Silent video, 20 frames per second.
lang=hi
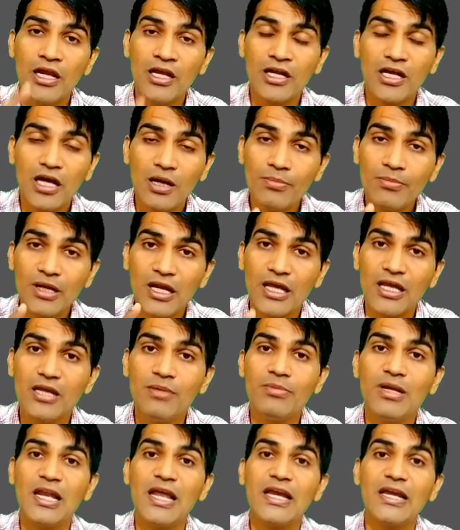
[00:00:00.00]
इनकम
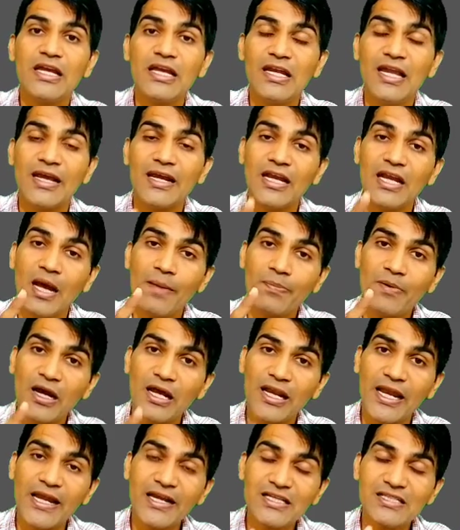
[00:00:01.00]
नहीं मिलेगी लेकिन
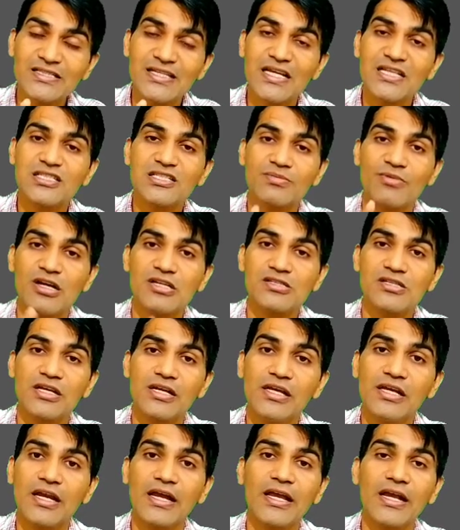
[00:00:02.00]
आपका रैंक सेल्स
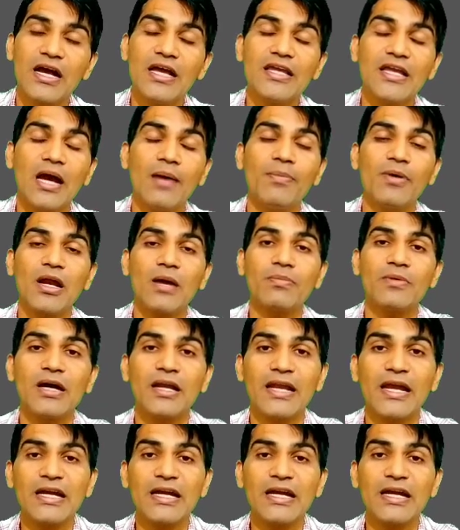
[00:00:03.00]
मास्टर ही रहेगा यहां पर आपका